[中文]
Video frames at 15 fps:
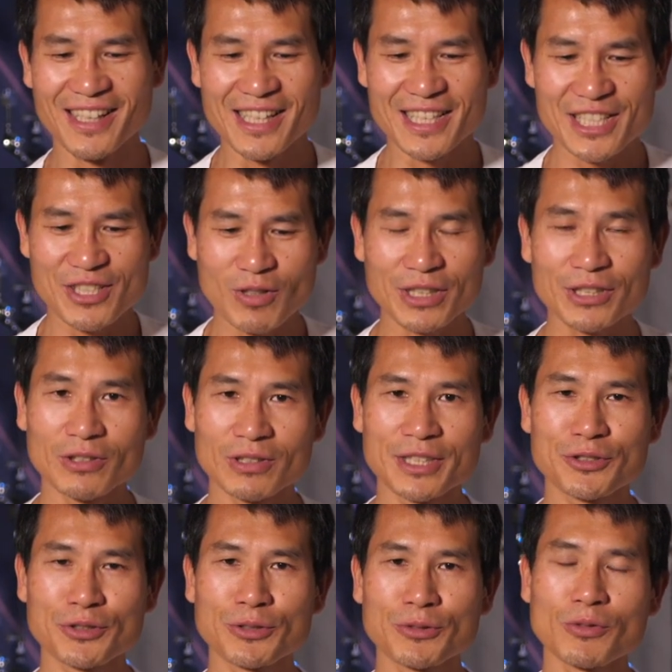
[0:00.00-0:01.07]
希望有人
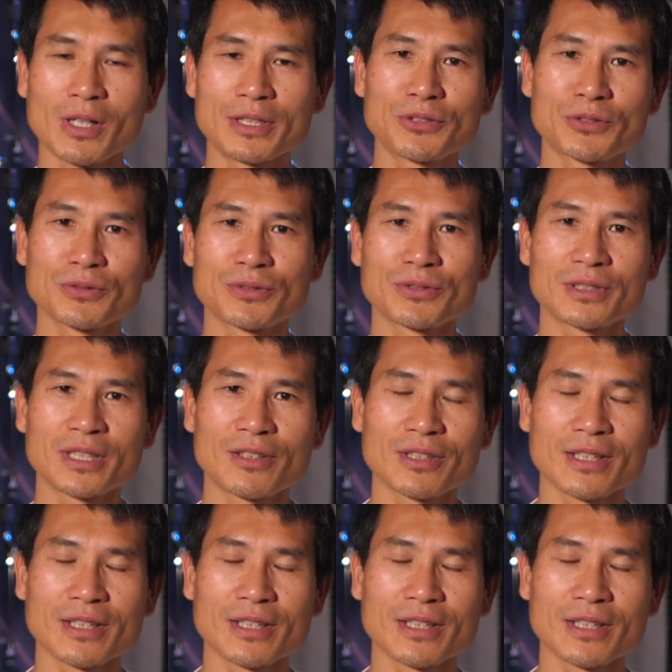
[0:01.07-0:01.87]
去关注，然后